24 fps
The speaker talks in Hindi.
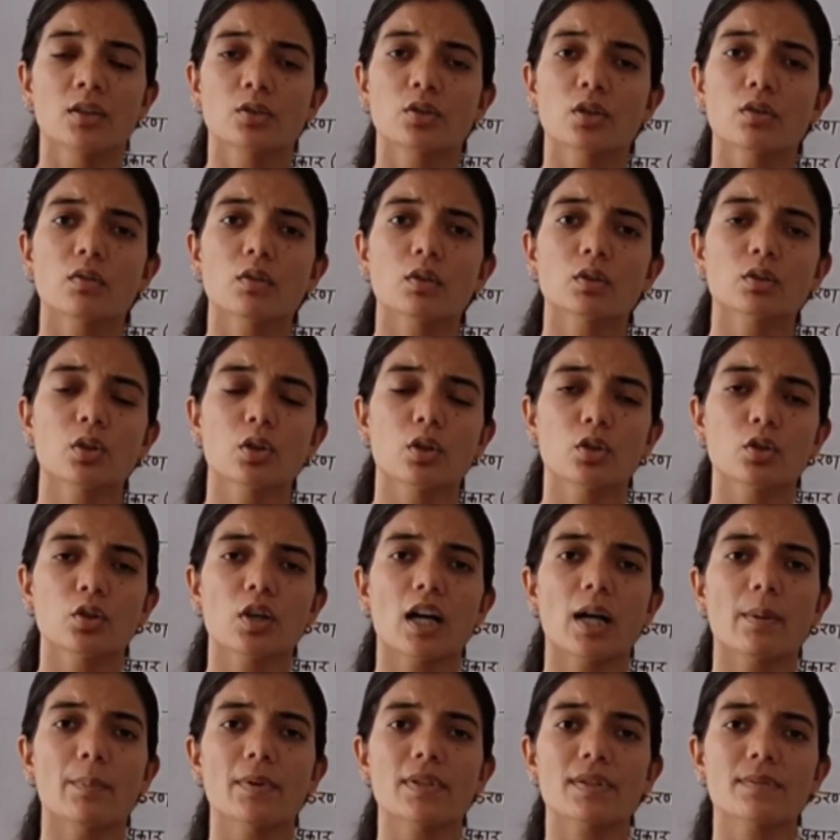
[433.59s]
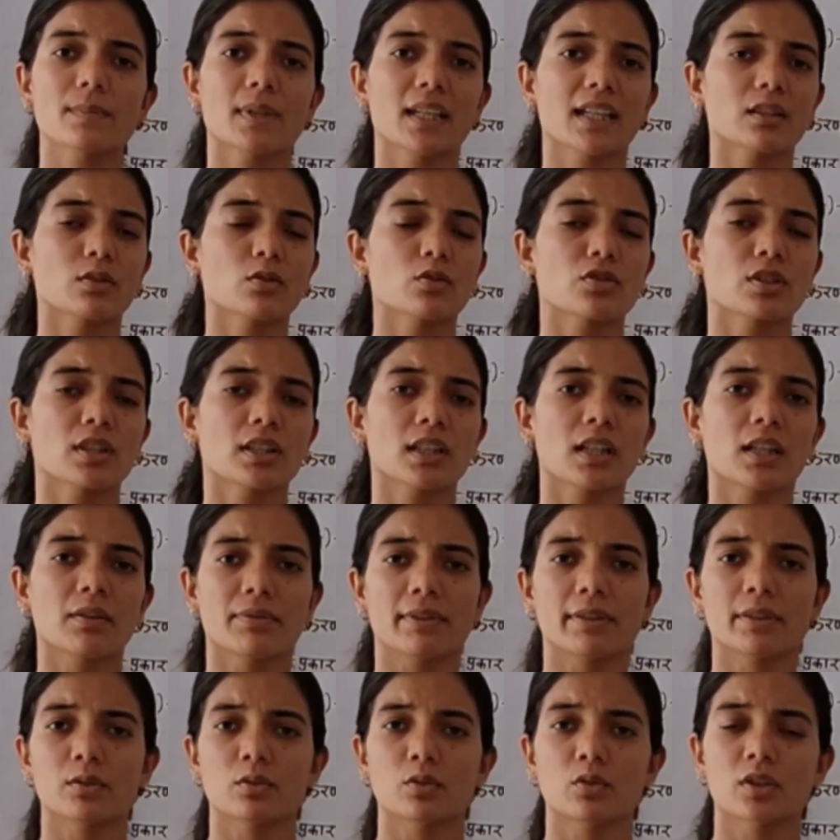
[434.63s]
तो वो दोनों आपस में एक दूसरे के
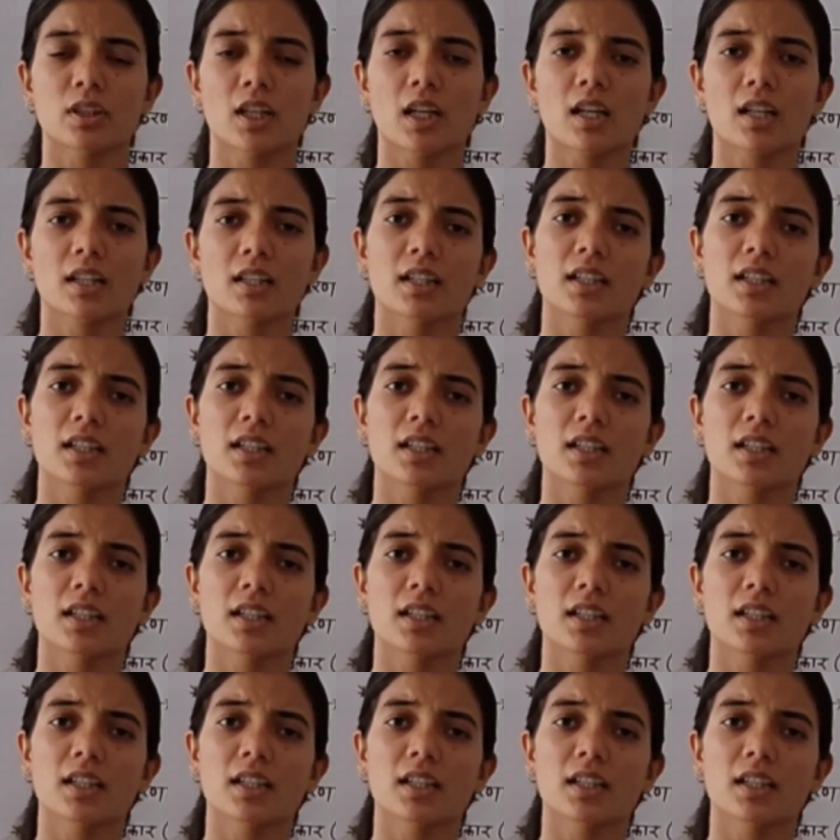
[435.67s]
इफेक्ट को क्या कर